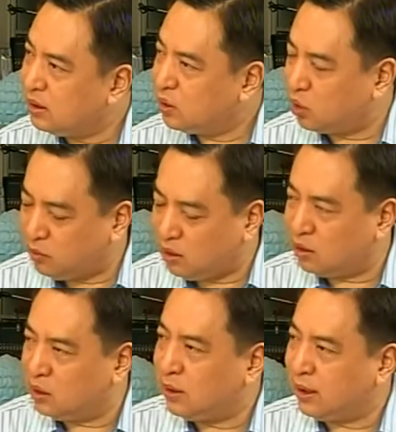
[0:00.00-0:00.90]
คนมองออ
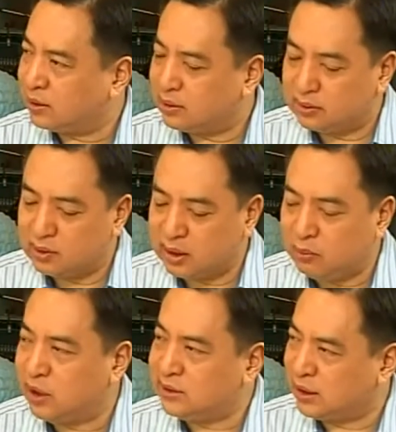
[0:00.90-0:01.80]
กระหว่าง โทษนะ
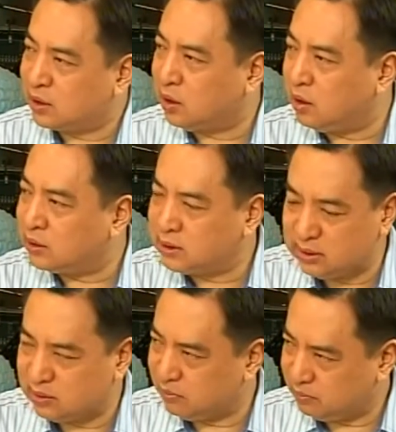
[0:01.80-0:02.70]
บริษัทกอซึ่ง
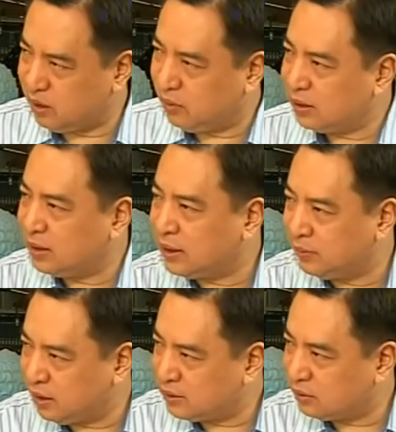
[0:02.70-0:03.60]
มีวัฒนธรรม
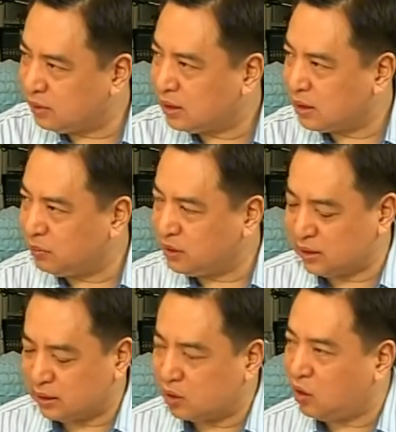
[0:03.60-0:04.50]
อย่างอาจารย์ว่ากับบริ
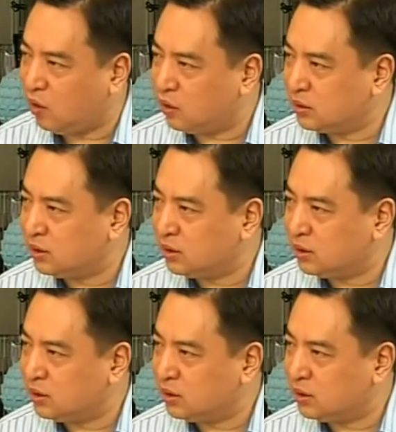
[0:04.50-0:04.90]
ษัทขอซึ่ง